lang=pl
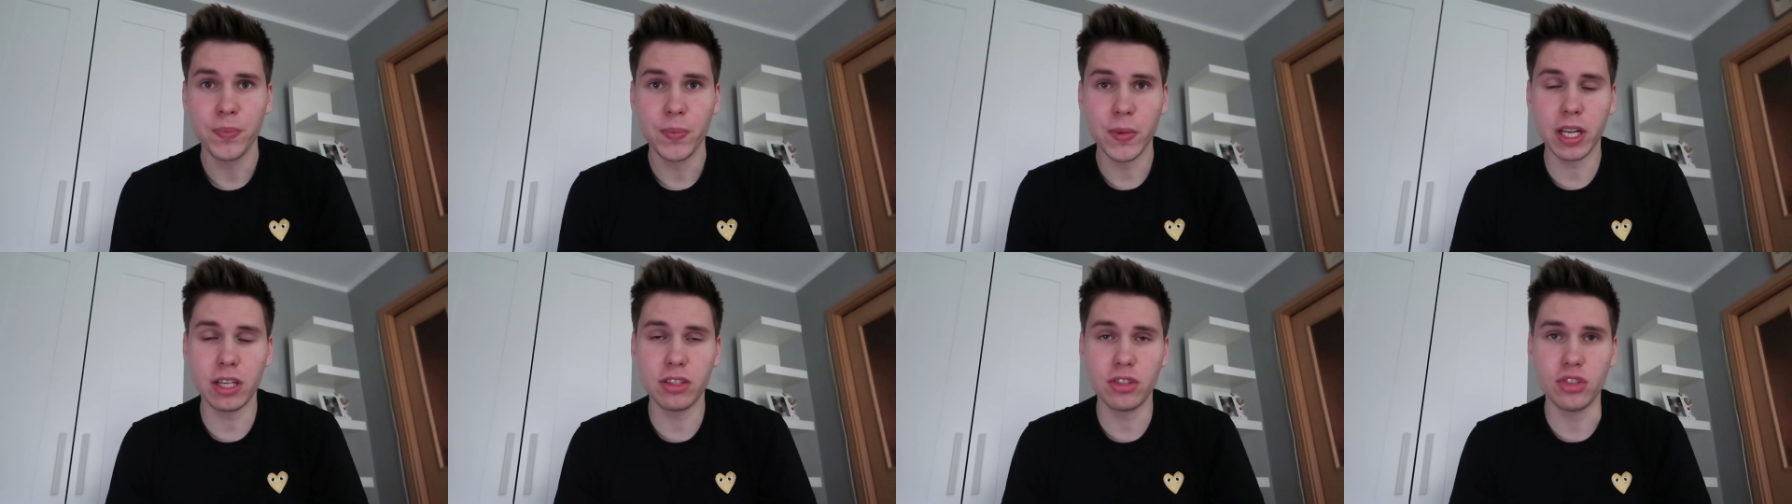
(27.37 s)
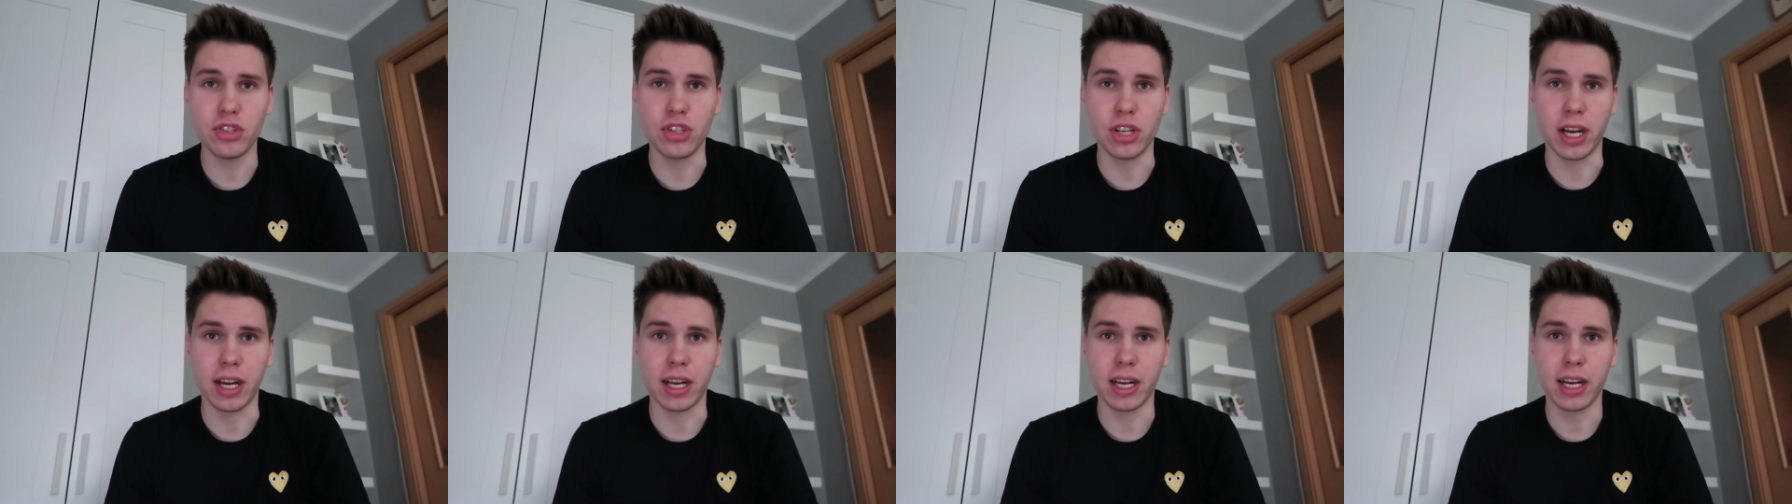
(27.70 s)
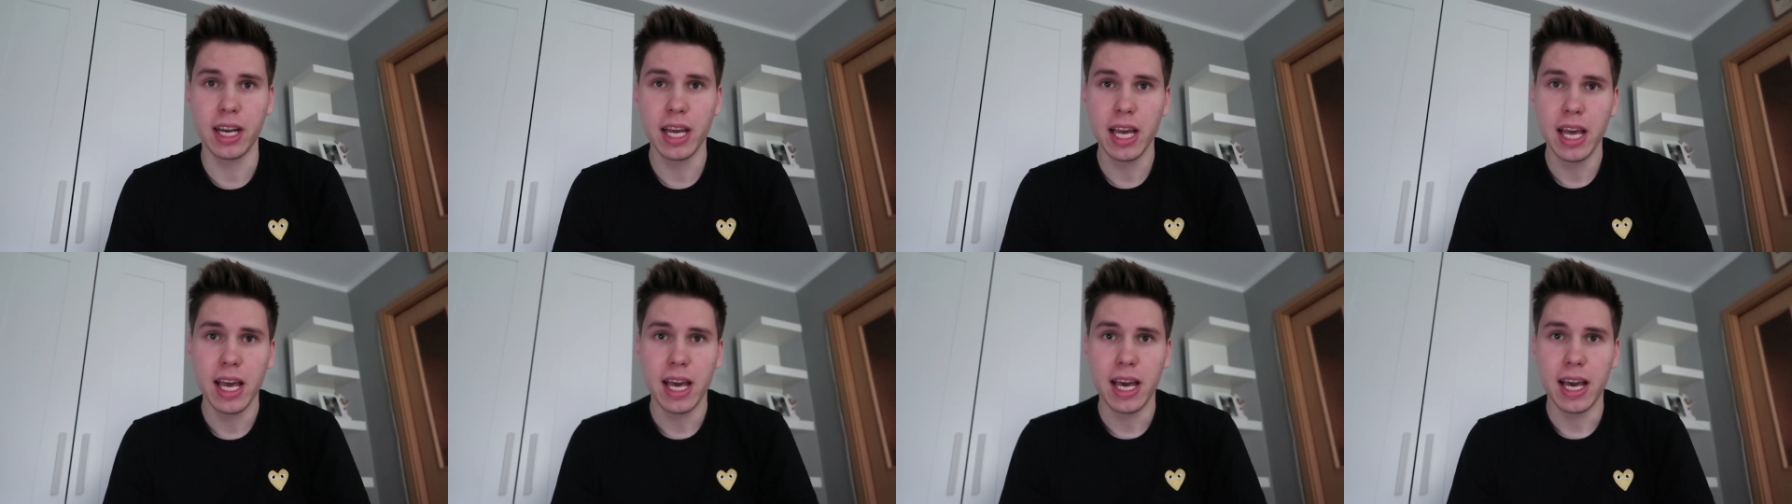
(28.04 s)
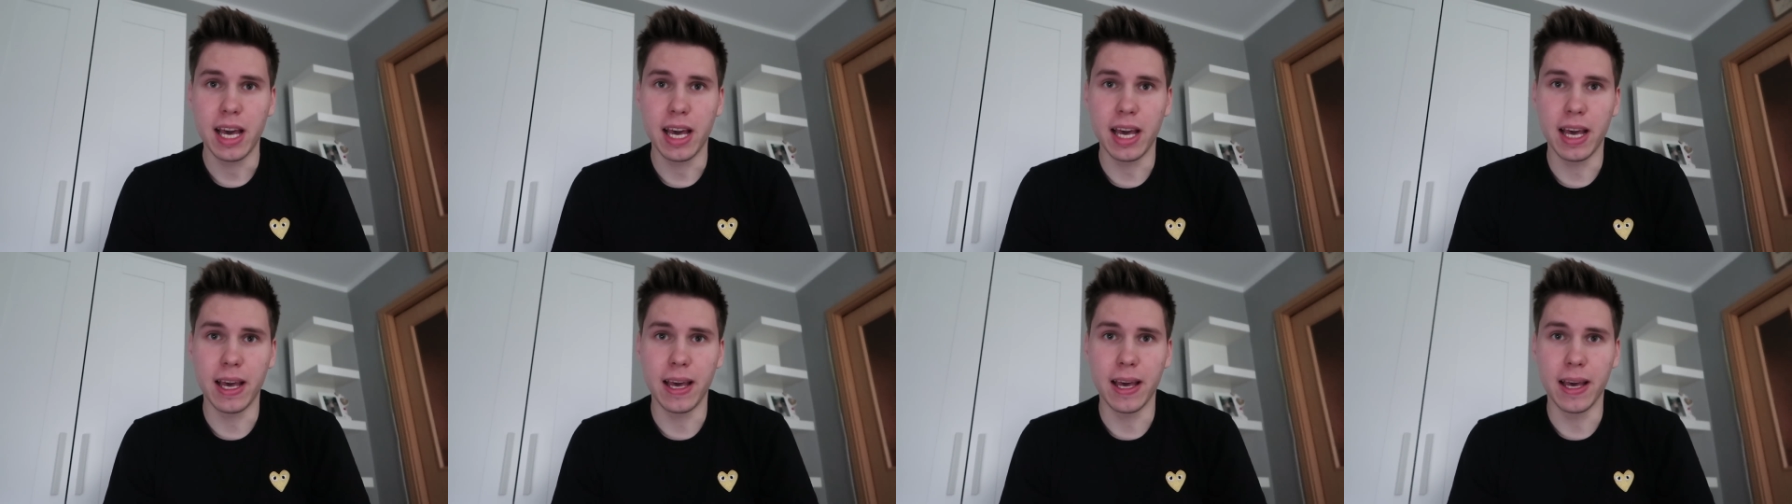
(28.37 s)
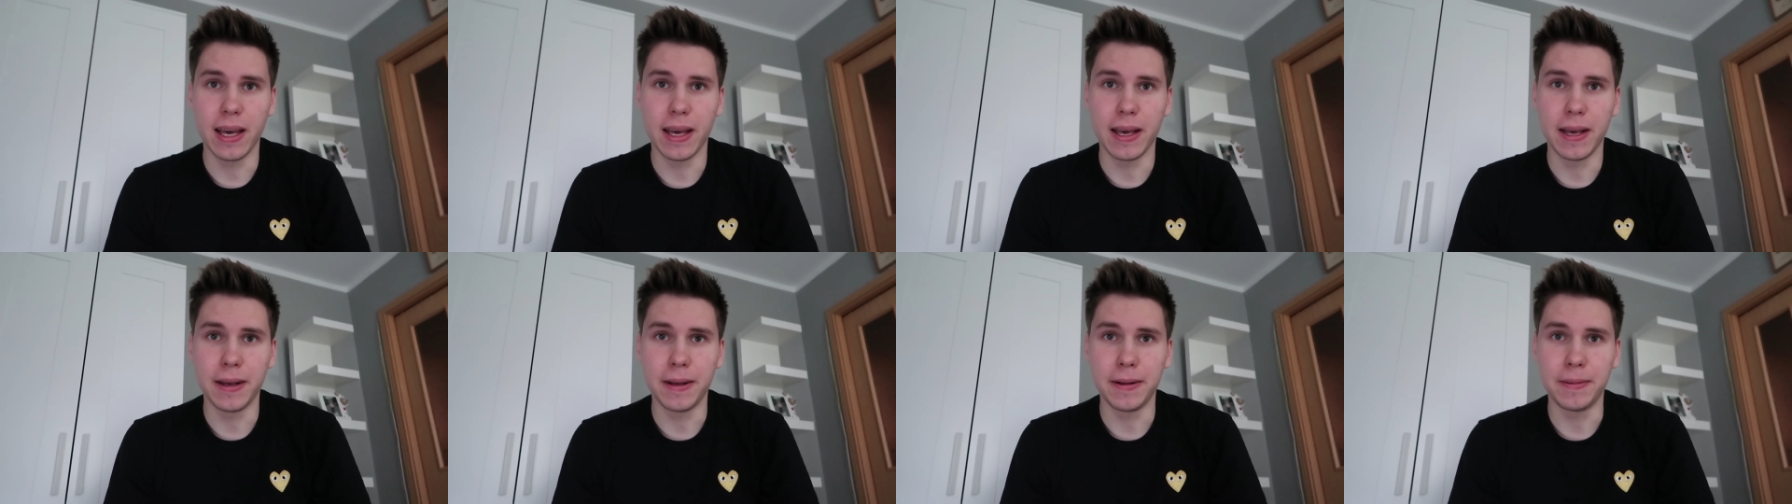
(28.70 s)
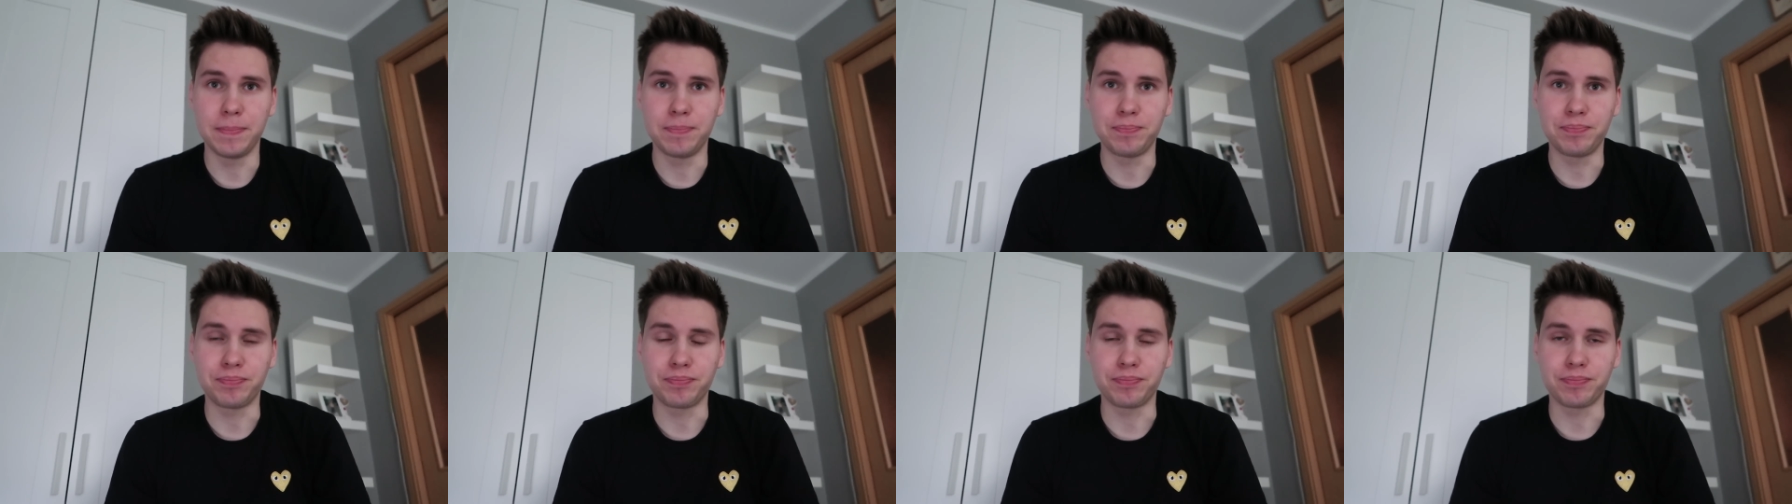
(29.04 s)
Tak czy siak,
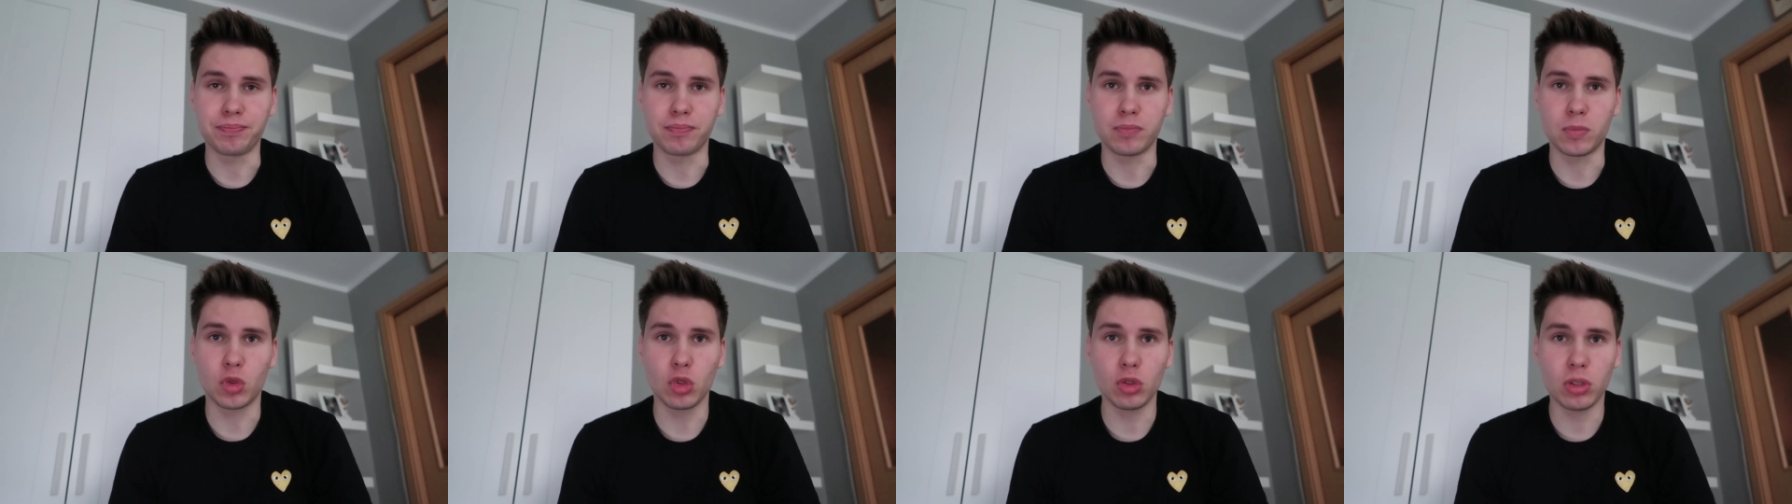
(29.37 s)
Ehm,